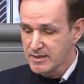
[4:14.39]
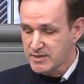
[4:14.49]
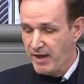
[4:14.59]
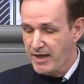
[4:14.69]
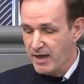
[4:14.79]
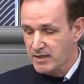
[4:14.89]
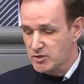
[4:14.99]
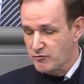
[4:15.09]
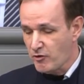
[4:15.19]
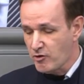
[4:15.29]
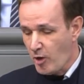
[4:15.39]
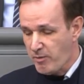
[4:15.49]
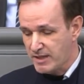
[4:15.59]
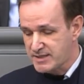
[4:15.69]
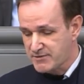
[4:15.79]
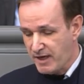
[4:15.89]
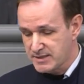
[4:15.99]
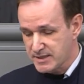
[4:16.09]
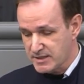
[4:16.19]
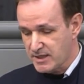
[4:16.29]
zwei Jahre zuvor noch Platz
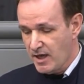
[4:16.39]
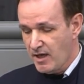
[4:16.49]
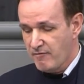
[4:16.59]
20.